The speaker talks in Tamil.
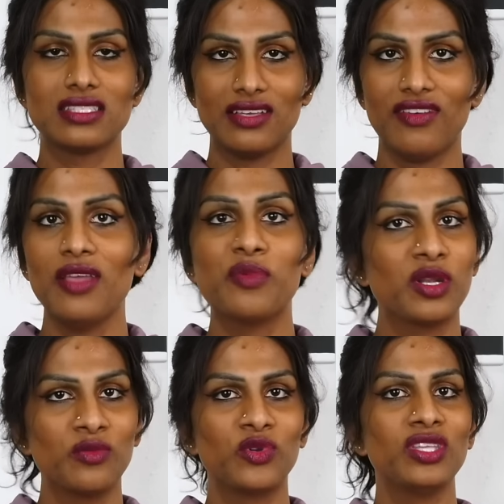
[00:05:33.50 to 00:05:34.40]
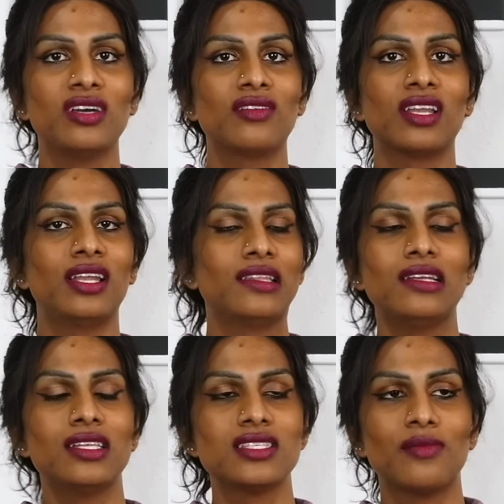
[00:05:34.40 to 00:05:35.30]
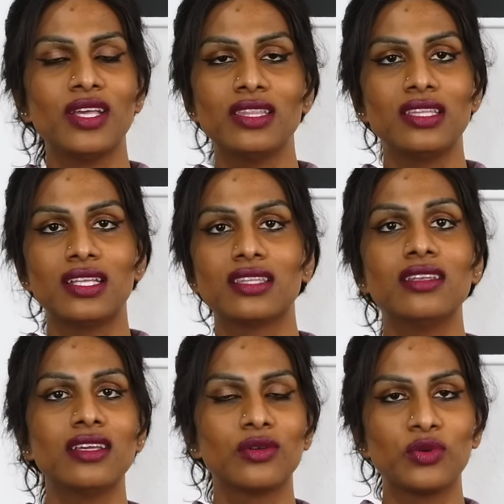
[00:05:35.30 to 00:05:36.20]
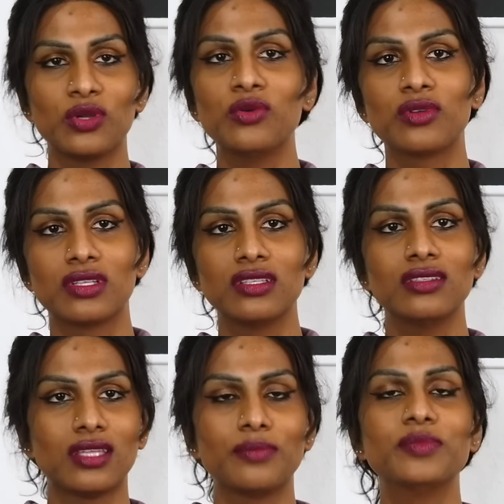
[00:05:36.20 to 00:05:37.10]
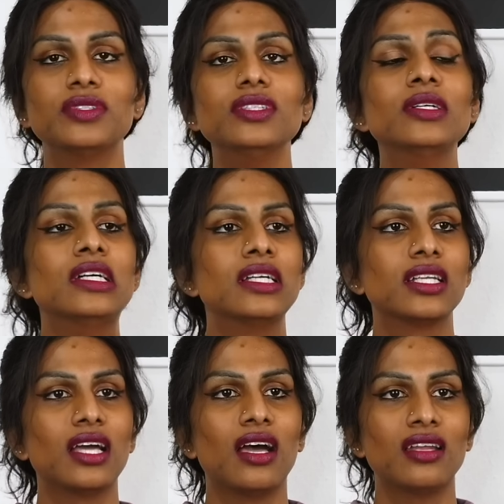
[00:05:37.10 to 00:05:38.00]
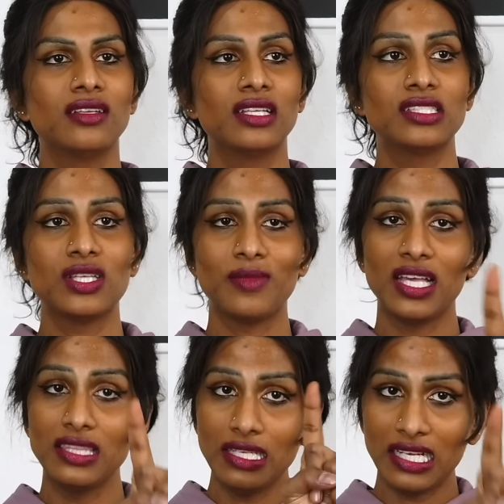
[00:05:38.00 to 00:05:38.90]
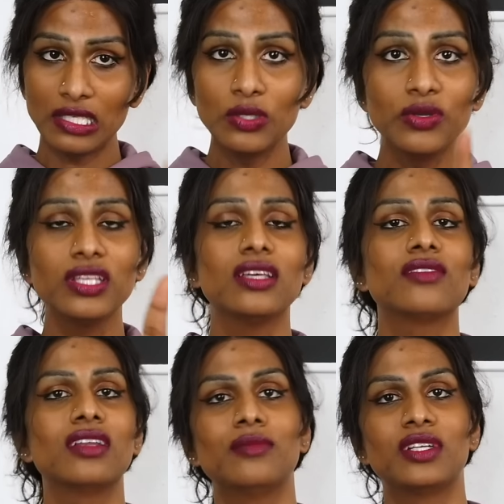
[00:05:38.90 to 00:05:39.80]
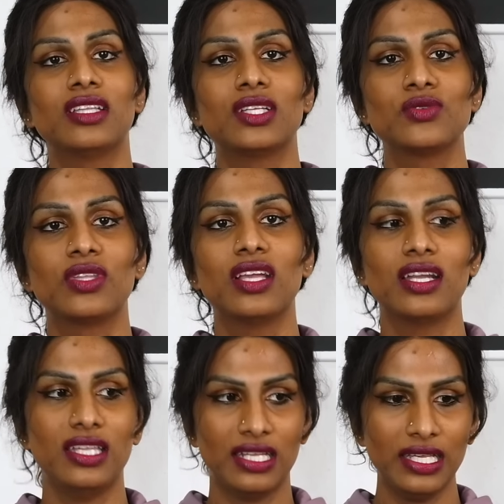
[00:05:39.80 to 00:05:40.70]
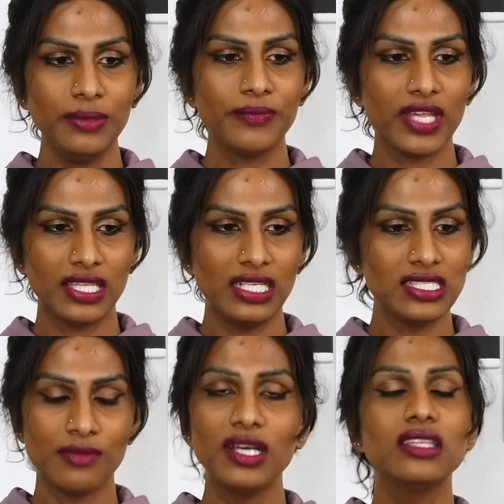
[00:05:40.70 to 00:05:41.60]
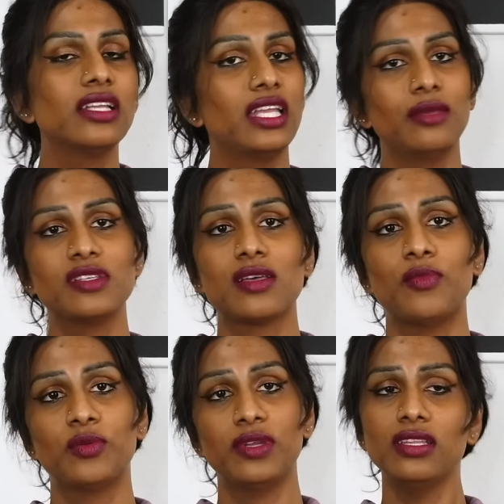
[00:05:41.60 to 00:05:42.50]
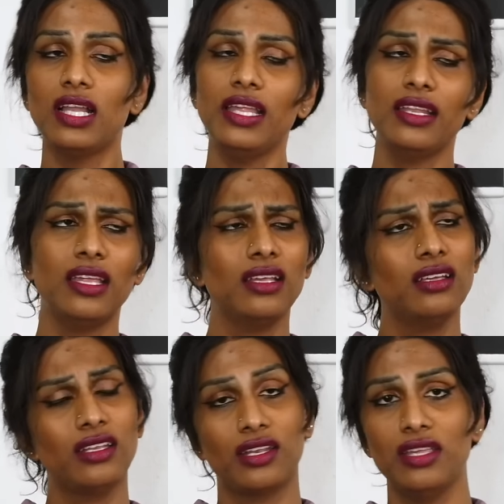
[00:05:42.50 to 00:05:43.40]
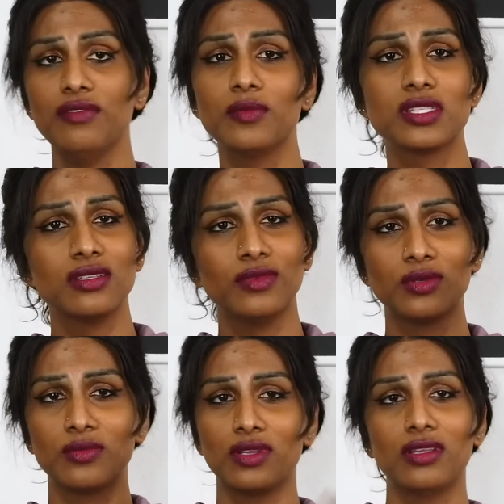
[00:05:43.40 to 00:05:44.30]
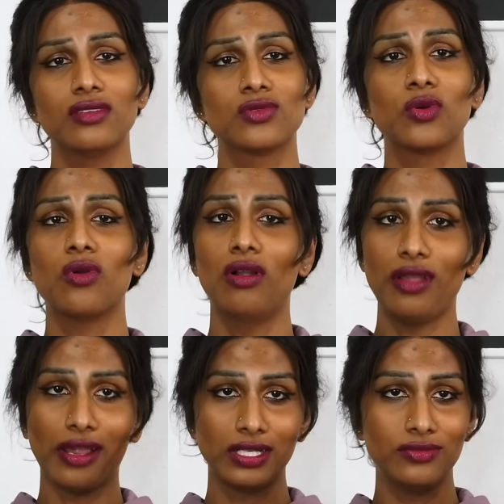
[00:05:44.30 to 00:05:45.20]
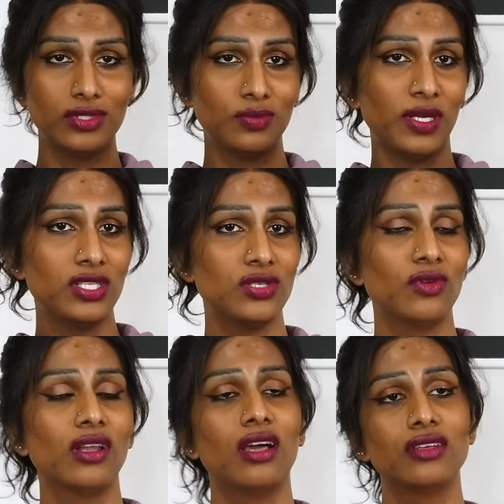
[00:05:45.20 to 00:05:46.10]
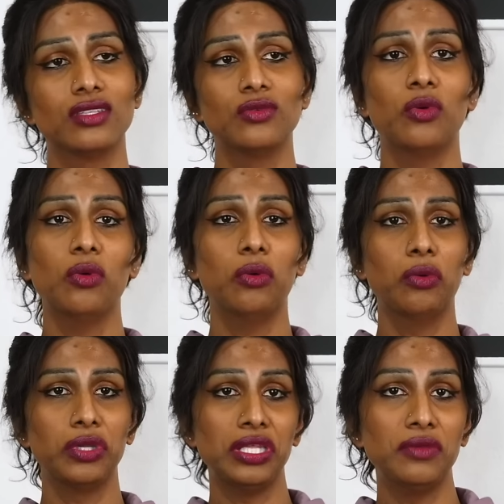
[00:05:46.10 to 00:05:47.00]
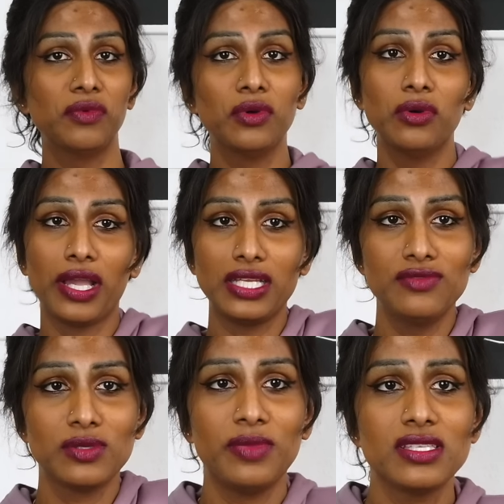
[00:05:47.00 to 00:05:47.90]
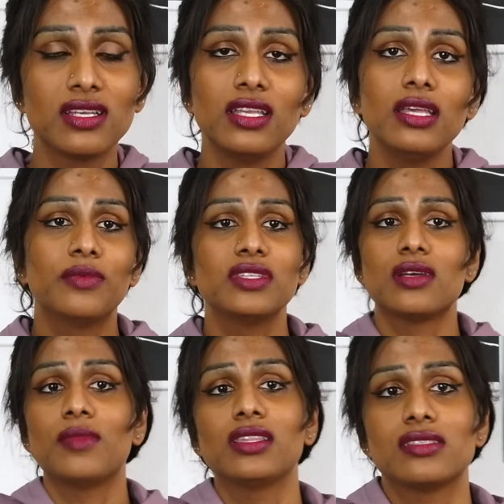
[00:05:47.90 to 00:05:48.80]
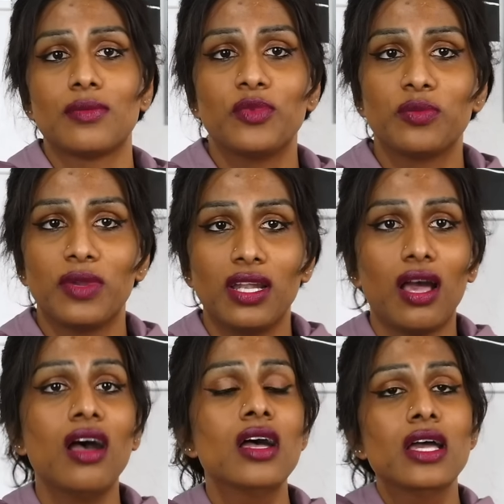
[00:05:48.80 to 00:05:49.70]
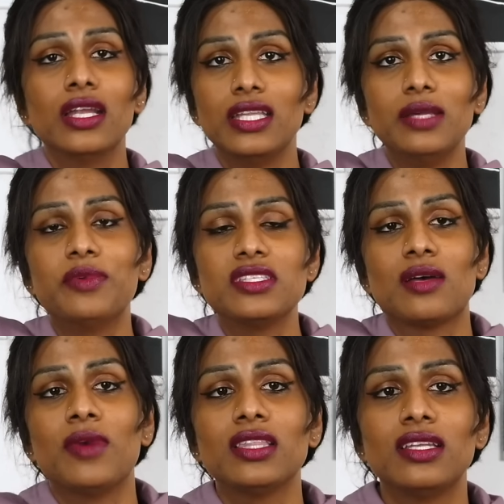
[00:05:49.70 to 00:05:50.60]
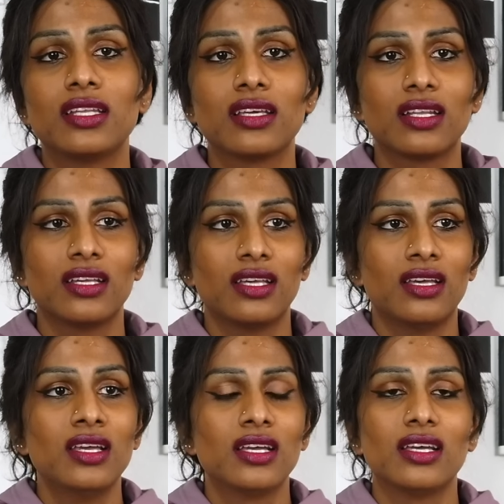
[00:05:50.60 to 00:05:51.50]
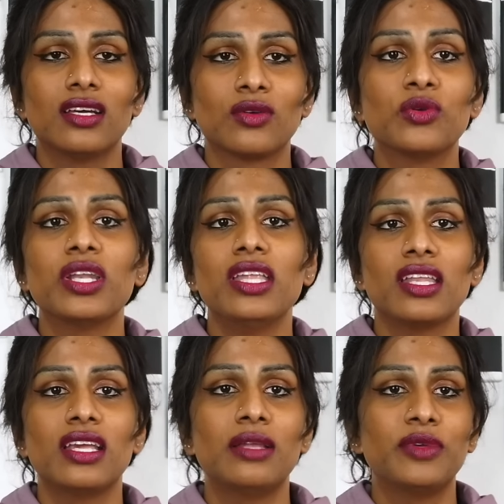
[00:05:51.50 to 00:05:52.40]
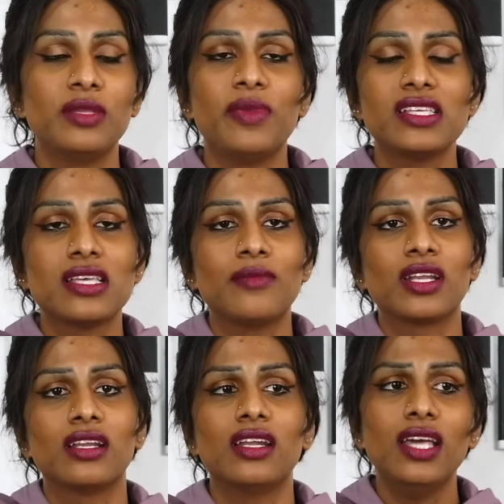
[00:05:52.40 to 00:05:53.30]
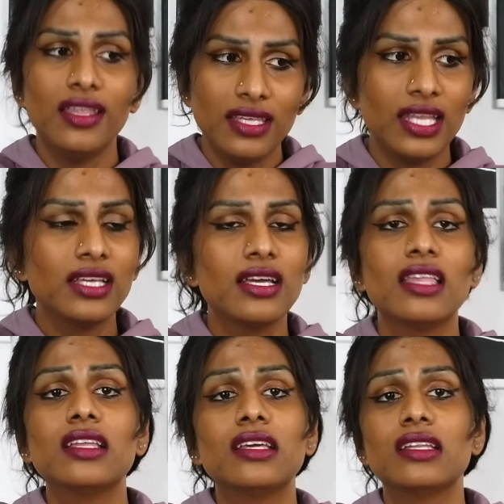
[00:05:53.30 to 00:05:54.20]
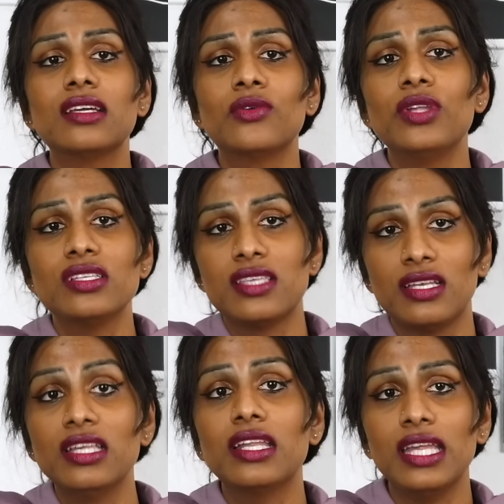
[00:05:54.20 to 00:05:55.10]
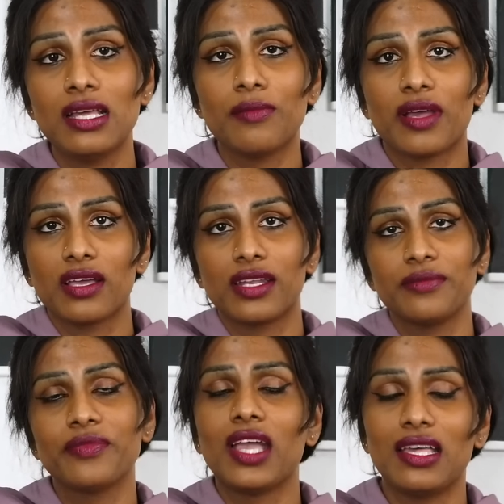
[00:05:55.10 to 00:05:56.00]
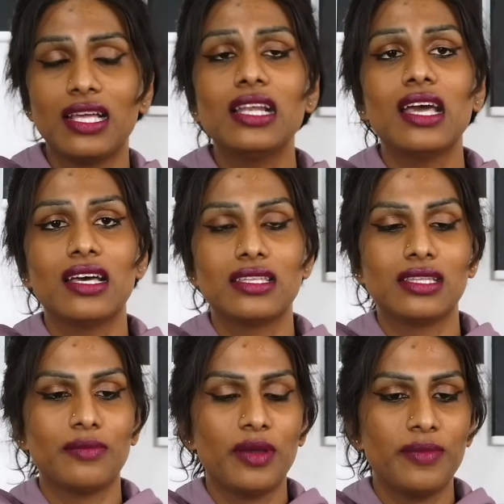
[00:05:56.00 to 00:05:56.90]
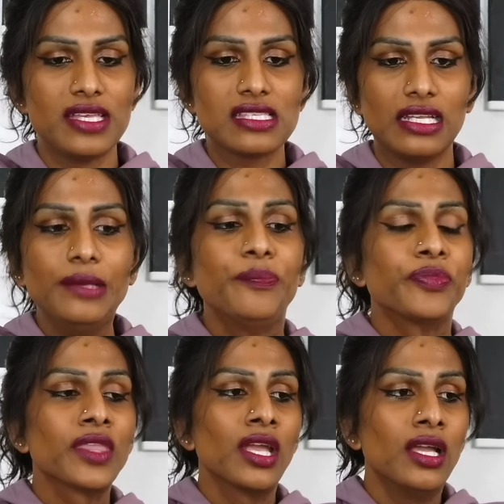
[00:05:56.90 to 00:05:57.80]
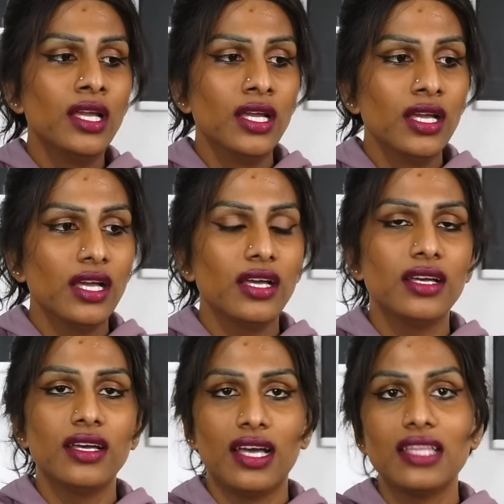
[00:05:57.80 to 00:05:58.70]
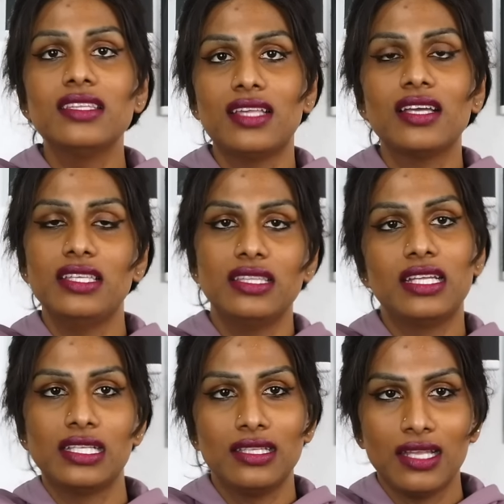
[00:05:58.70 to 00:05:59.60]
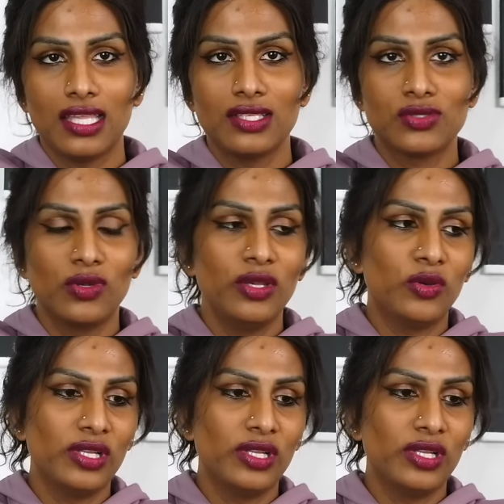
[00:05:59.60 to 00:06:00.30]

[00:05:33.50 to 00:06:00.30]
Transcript: சவாய் பண்ண முடியுது அவங்களால அதனால நான் ஜமாத் இந்த இடத்துல குறை கூடுறது தப்பு நான் ஜமாத்தில் நடக்கக்கூடிய தவறுகளை மட்டும்தான் நான் சுற்றி காட்டியிருக்கேன் அதனால் ஜமாத்துக்கு நான் என்றைக்குமே சப்போர்ட் பண்ணி இதால் என்ன எனக்கு நிறைய விமர்சனம் வரும் நிறைய சோ கால்ட் ஆக்டிவிஸ்ட் படித்தவங்கலாம் வந்து ஓ நீ இவ்வளோ ஆக்டிவிசம் பேசுகிற நீ எப்படி ஜமாத்தை சப்போர்ட் பண்ணலாம் நீ எப்படி ஜமாத்தில் இருக்கிற குறைநிறைகளை பற்றி பேசாமல் இருக்கலாம்னா அது எனக்கு அதில் இருக்கக்கூடிய நிறைய நான் பார்க்குறேன் அதனால் நான் அதை தப்பாக பேசலை அதுதான் இந்த இடத்துல நான் அதை சொல்லிக்